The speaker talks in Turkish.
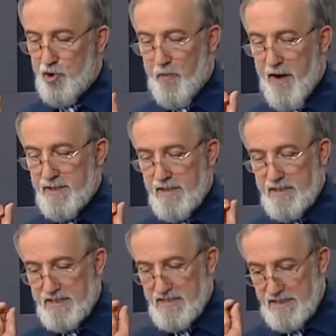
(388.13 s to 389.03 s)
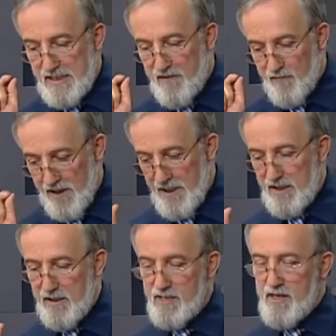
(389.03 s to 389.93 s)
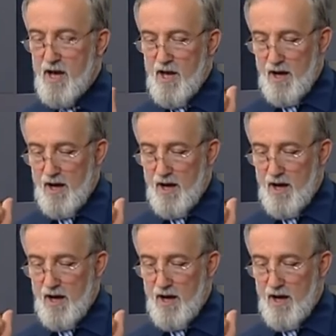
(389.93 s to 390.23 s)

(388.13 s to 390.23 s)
şüphesiz sizin veliniz